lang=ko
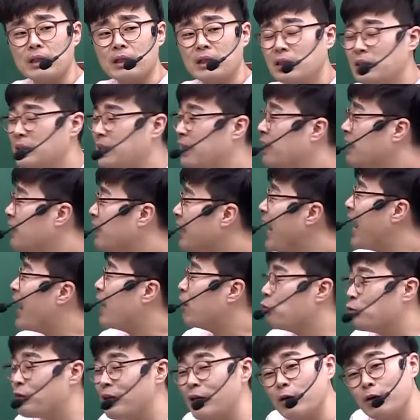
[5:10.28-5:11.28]
근데 이게
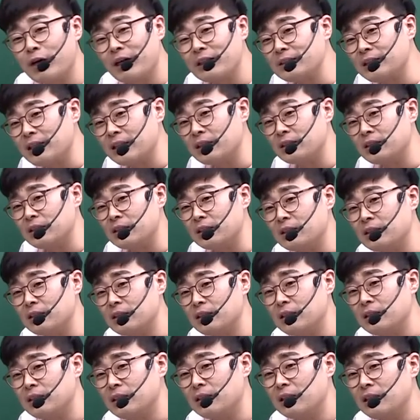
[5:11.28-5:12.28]
안 돼요, 학생들은.
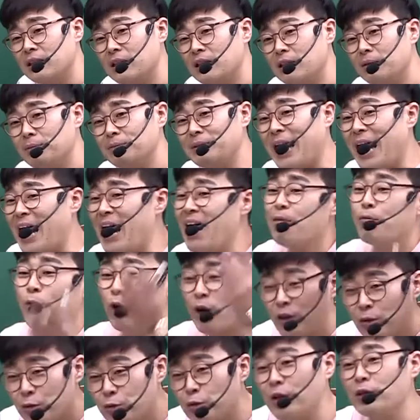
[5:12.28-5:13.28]
그럼 다
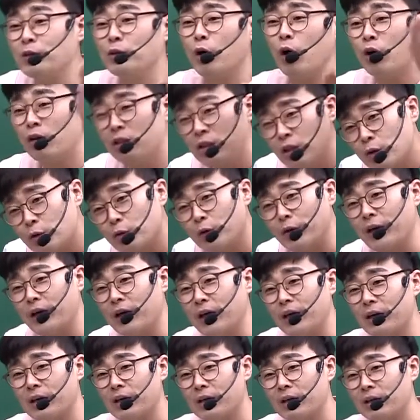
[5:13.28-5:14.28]
머릿속에 넣으려고 해.
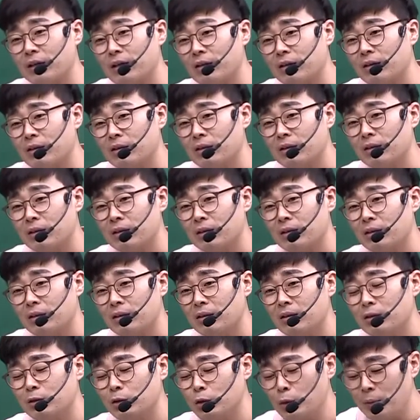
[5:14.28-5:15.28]

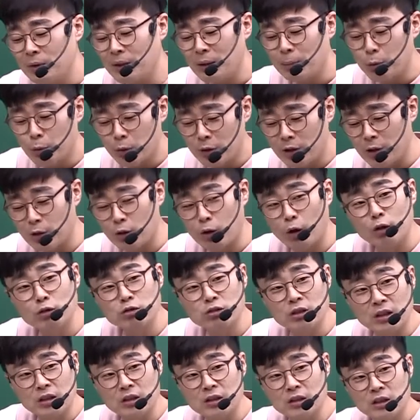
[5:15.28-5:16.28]
좀 이따 보세요, 넣을
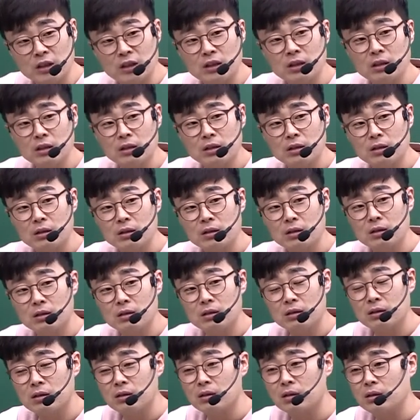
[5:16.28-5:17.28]
수 있는지.
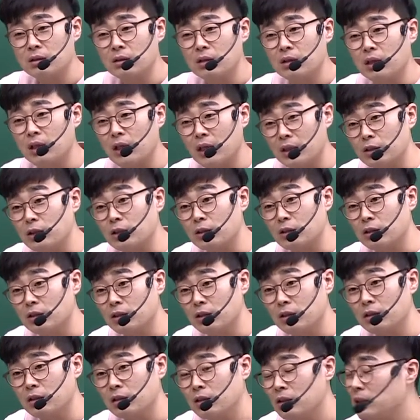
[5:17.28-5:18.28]

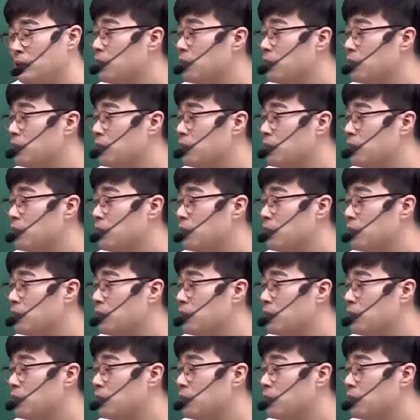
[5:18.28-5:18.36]
아셨죠?